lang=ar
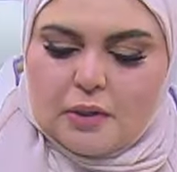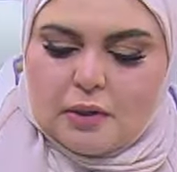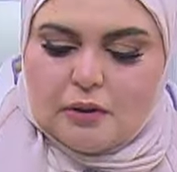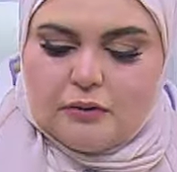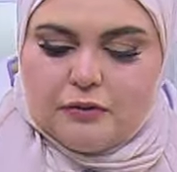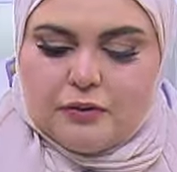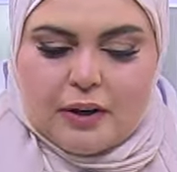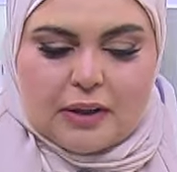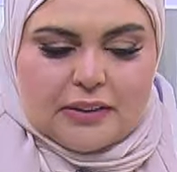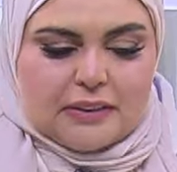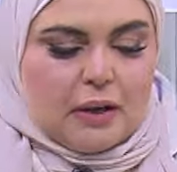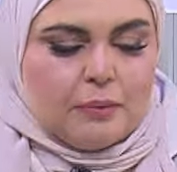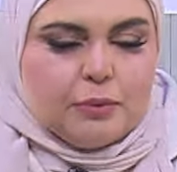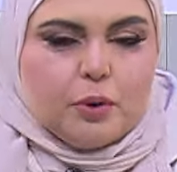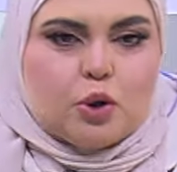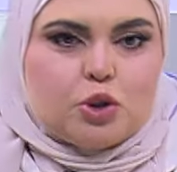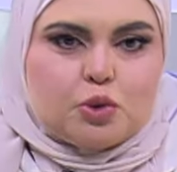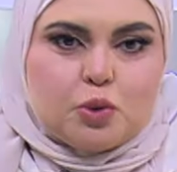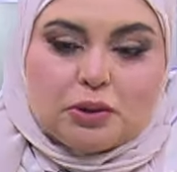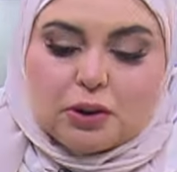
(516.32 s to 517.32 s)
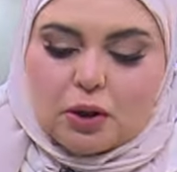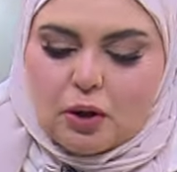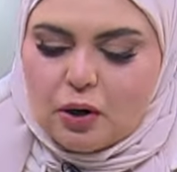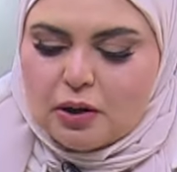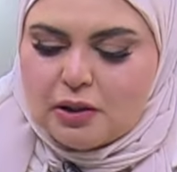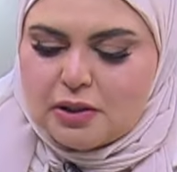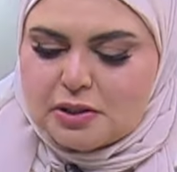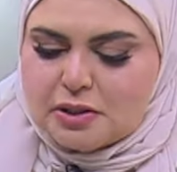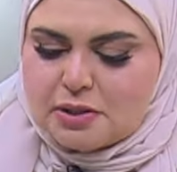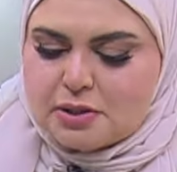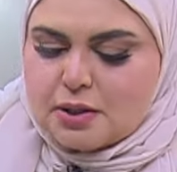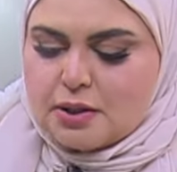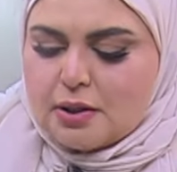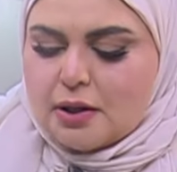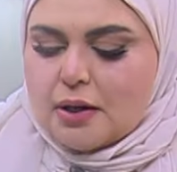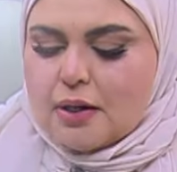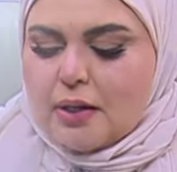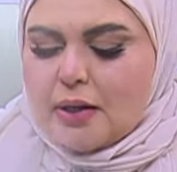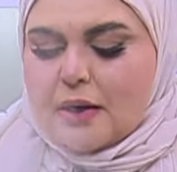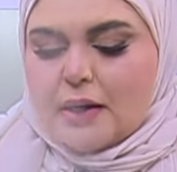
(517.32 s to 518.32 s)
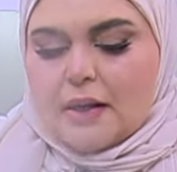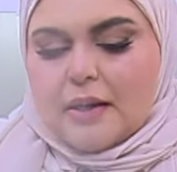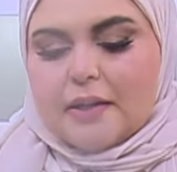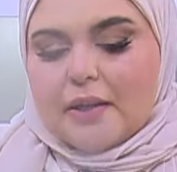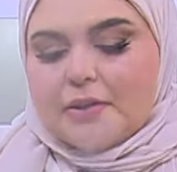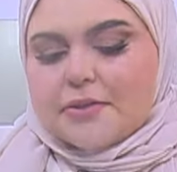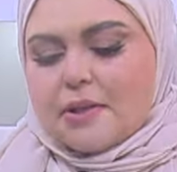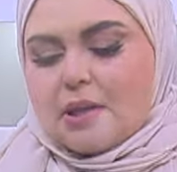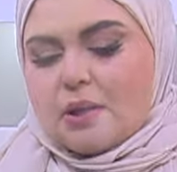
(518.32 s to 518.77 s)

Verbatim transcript: الفراخ طبعا ما بتاخدش وقت خالص هنزل